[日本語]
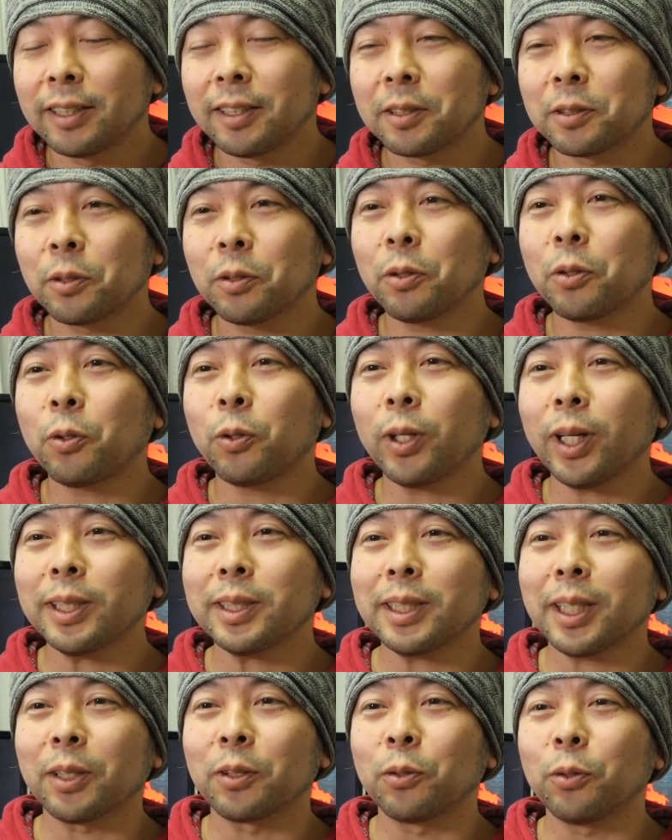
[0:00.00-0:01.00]
でその肥や
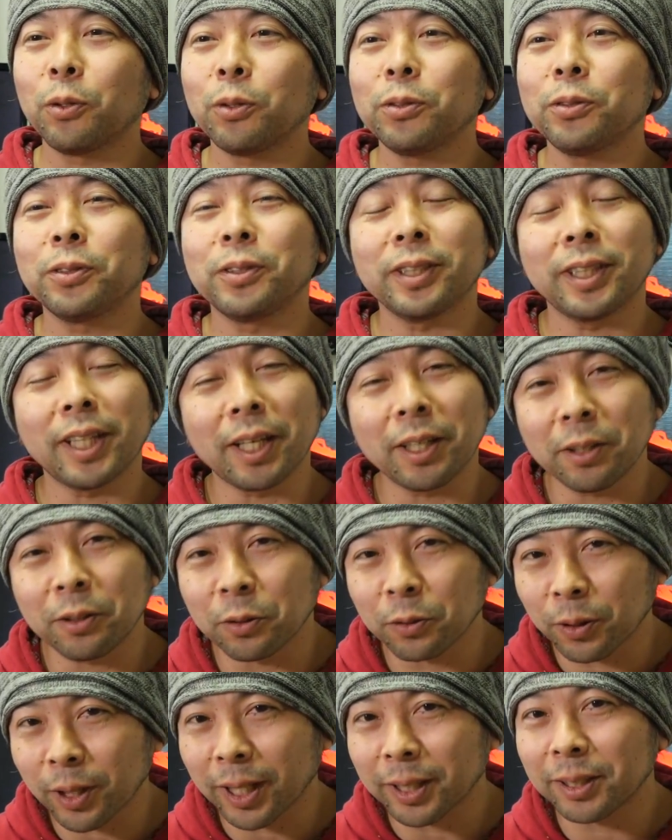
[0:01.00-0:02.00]
しがどういうふうにでき
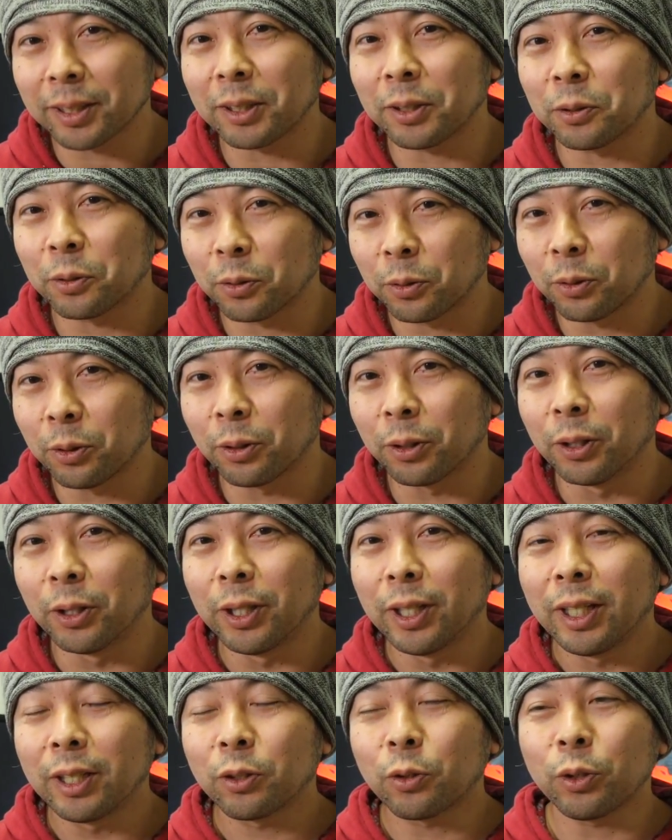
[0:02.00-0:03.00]
るのかっていうのを
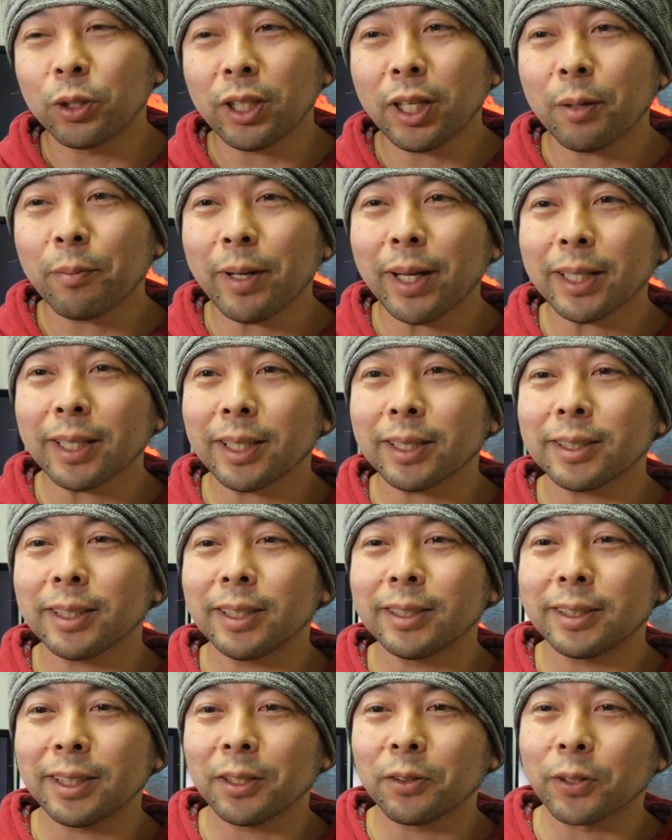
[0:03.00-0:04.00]
鳥山明
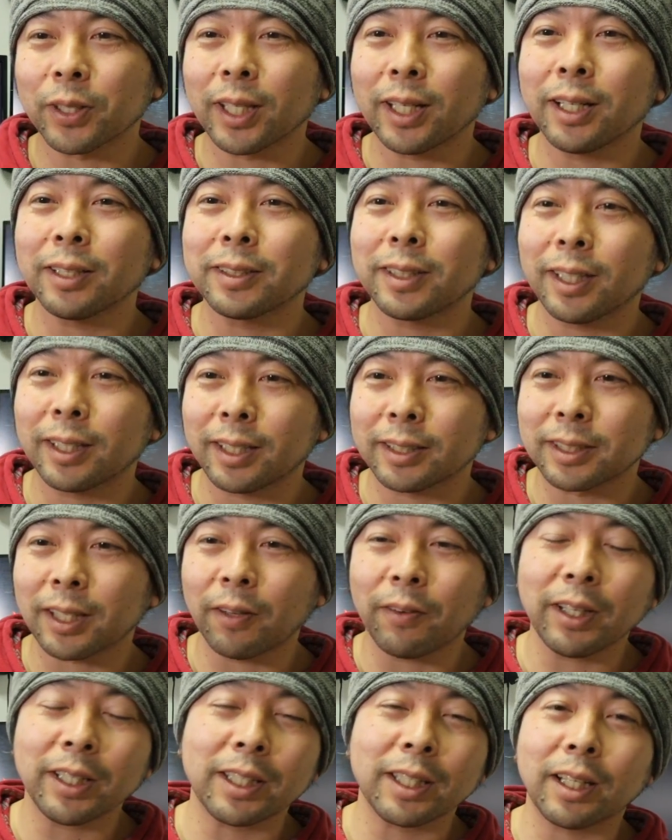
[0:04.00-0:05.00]
先生のキャラクターたち
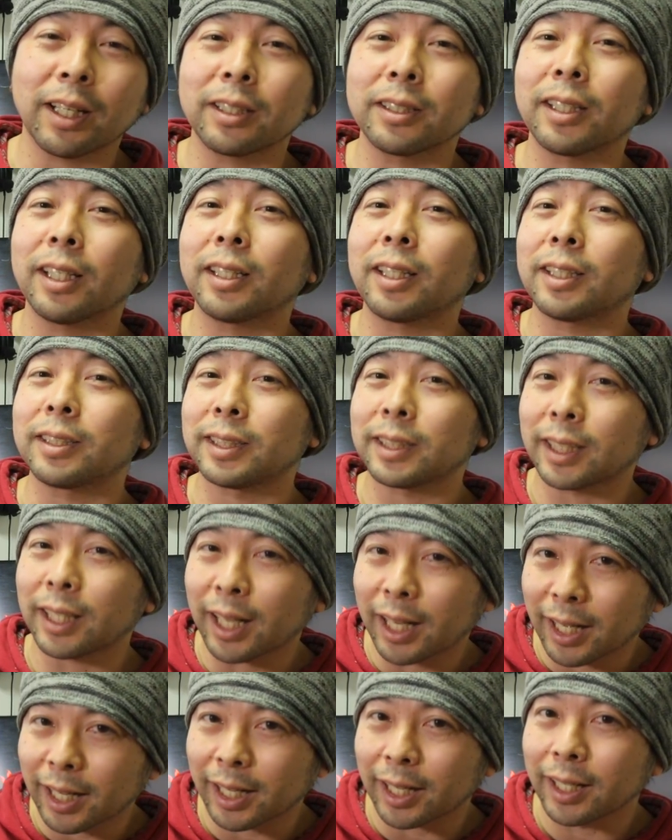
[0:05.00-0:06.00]
可愛いキャラクターたち
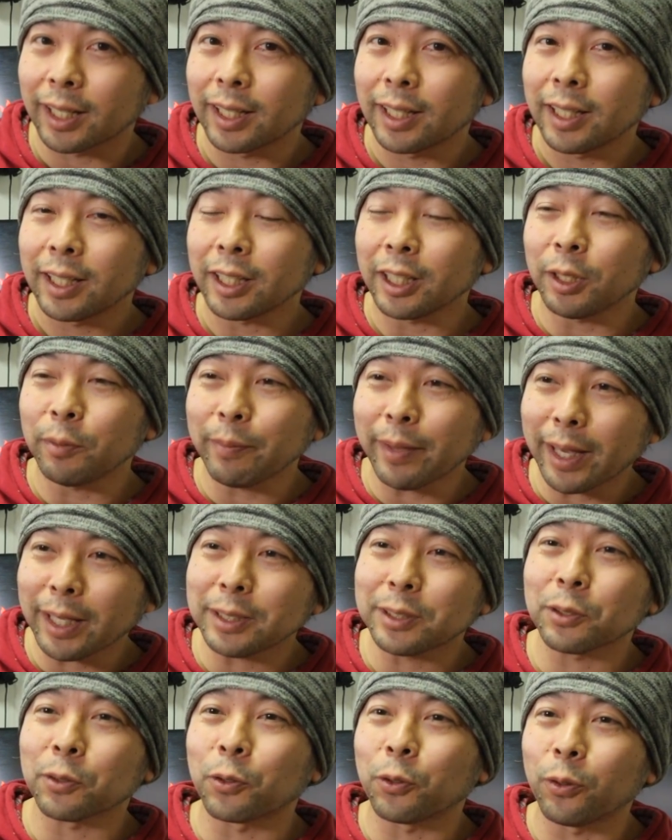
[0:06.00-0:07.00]
が
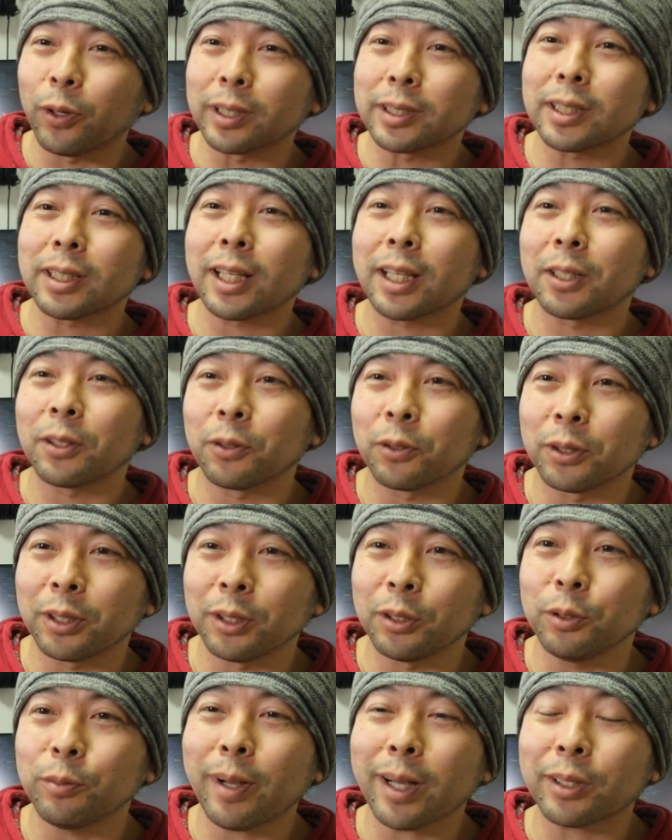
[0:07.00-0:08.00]
イメージを壊さないよう
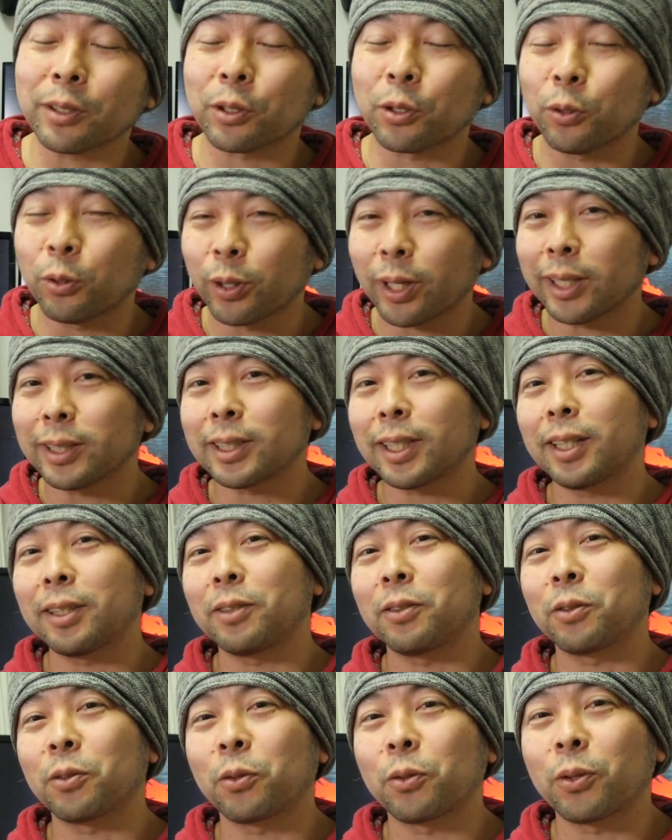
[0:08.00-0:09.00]
にうまく表現され
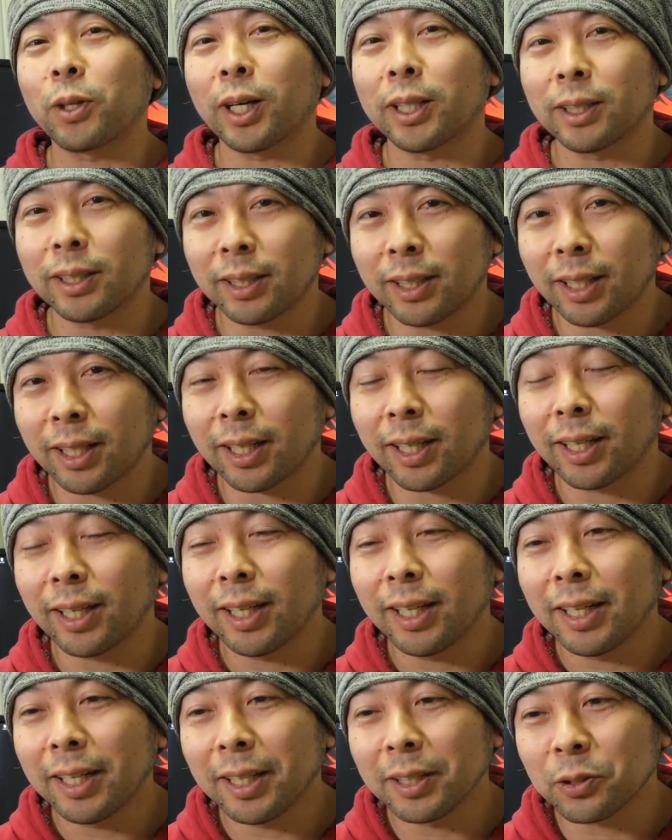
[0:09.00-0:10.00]
てるところがあっ
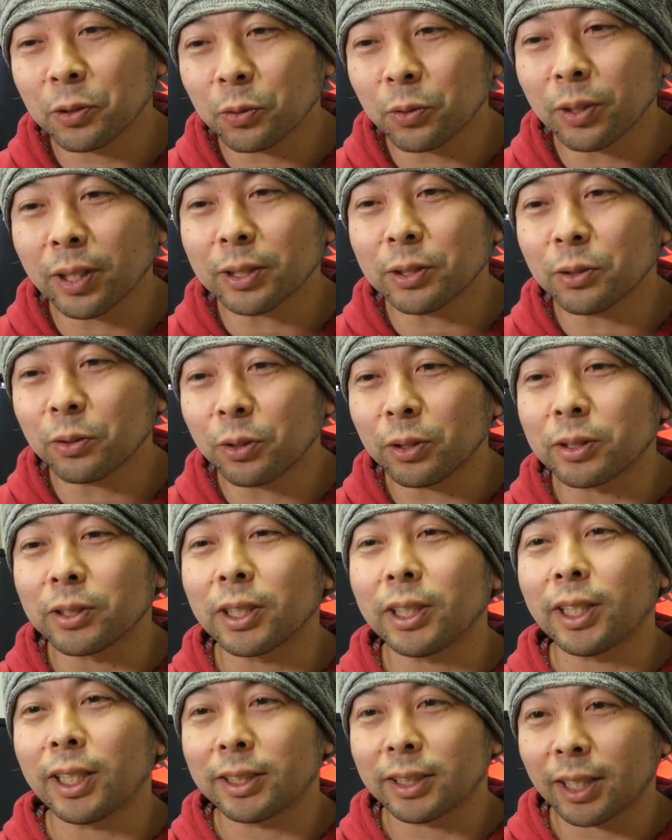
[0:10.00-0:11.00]
てそこがすごい
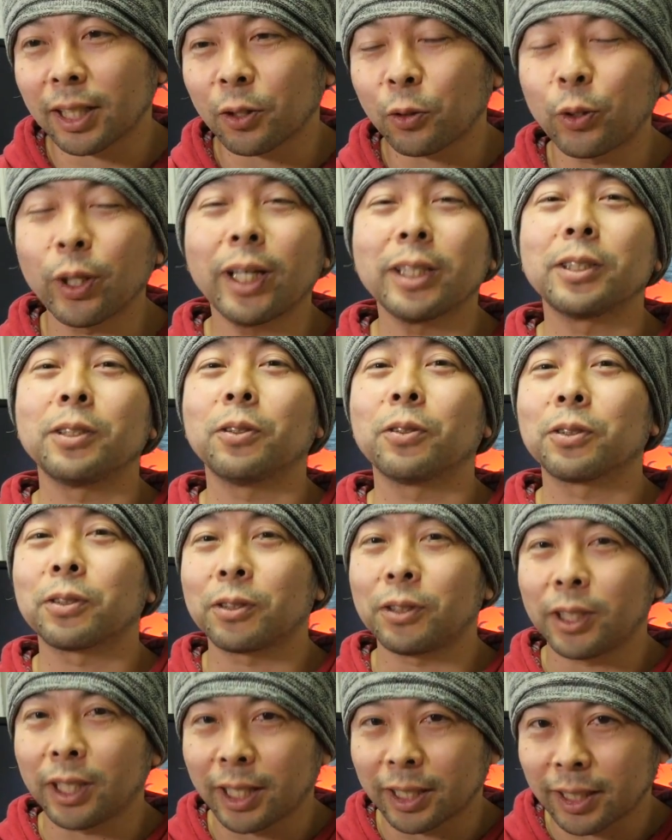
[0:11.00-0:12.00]
好きでした肥やしの
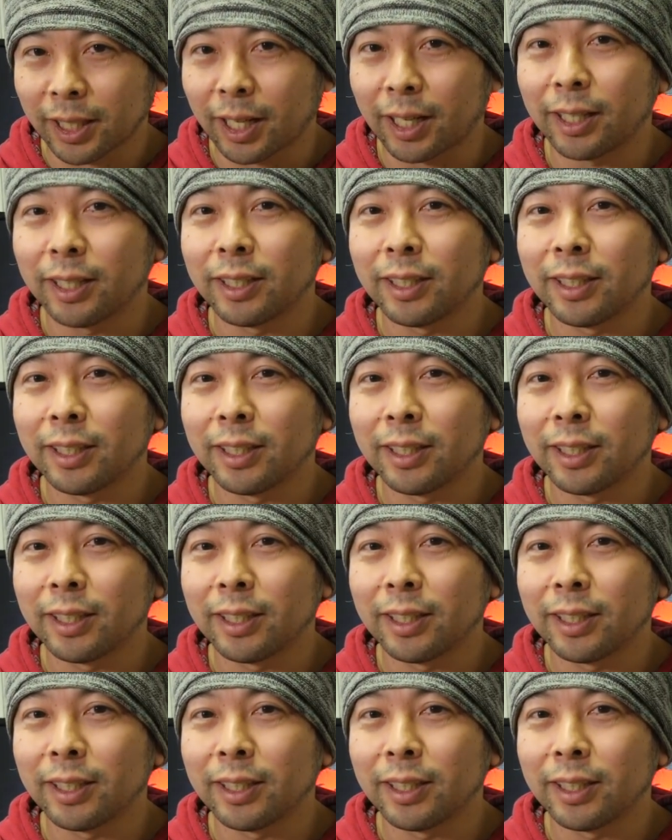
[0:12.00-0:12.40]
作り方